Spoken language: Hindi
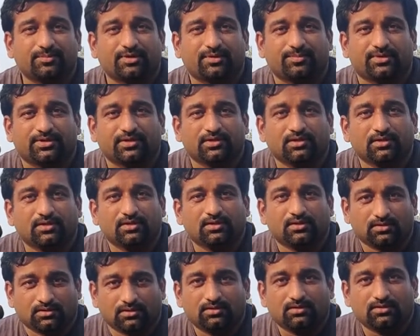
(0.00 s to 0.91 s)
mm
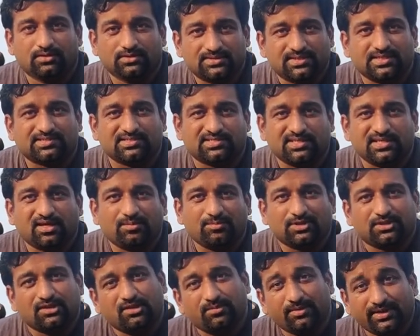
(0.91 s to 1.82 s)
है 60 का
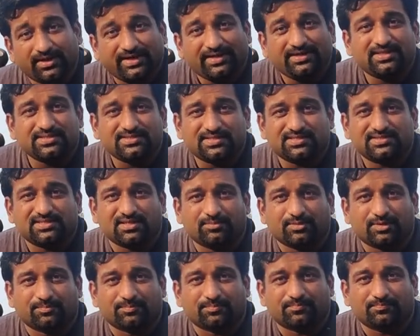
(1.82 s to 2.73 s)
मतलब है 96 सिक्स
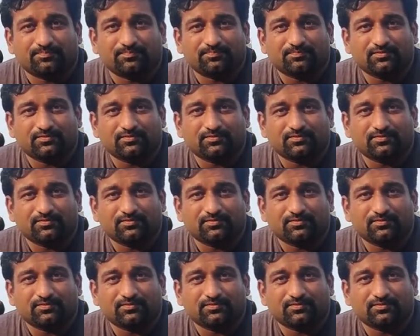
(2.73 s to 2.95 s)
mm